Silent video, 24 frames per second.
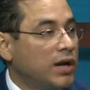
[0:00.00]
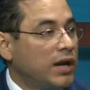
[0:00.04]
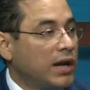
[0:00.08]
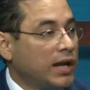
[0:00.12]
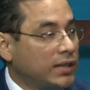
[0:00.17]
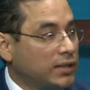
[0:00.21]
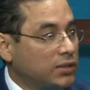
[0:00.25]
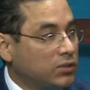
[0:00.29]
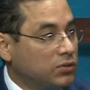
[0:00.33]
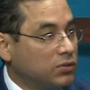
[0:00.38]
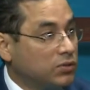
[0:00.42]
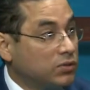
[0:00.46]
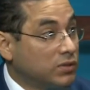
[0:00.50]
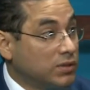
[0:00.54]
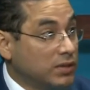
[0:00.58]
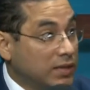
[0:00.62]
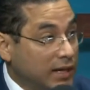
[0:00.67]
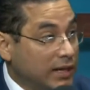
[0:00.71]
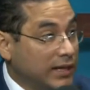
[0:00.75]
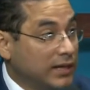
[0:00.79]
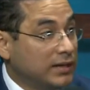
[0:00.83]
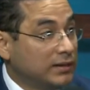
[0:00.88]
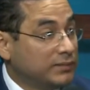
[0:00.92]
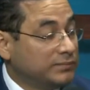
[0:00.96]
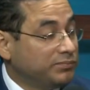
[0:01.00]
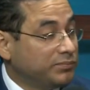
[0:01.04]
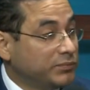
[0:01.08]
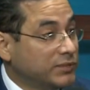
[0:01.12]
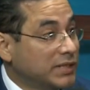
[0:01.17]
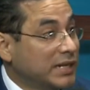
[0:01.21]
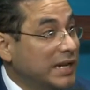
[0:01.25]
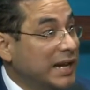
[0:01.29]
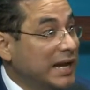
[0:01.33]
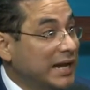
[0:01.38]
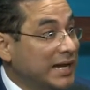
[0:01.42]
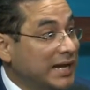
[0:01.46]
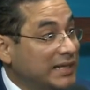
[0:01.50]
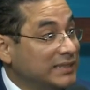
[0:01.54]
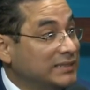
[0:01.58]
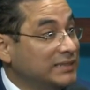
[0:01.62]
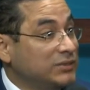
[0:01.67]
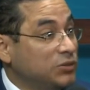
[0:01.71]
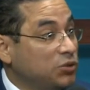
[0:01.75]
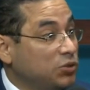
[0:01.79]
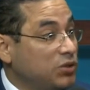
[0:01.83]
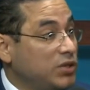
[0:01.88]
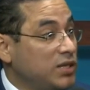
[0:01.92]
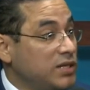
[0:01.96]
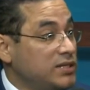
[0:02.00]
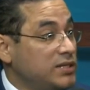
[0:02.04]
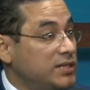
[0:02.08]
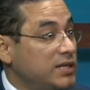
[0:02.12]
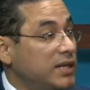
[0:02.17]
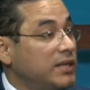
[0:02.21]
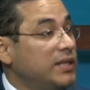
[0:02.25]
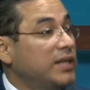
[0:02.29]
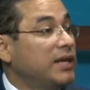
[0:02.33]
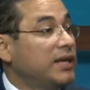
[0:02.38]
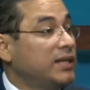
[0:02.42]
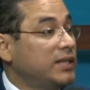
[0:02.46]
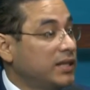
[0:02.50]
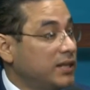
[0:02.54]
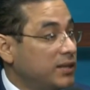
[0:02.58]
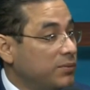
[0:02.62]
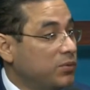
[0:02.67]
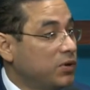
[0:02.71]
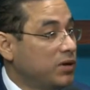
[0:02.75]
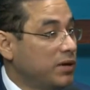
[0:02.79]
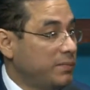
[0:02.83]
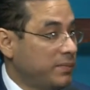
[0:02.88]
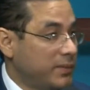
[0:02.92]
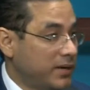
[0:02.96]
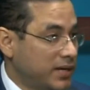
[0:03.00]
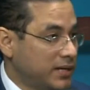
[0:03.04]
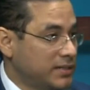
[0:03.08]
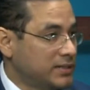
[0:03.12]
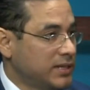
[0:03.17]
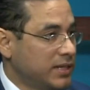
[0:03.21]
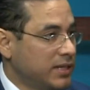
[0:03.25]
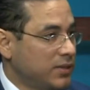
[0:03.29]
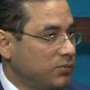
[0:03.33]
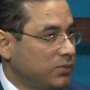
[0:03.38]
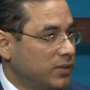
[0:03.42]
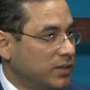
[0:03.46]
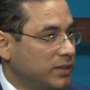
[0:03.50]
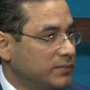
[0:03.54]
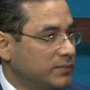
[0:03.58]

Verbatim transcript: a dar la gran noticia de que tenemos que pagar esa deuda.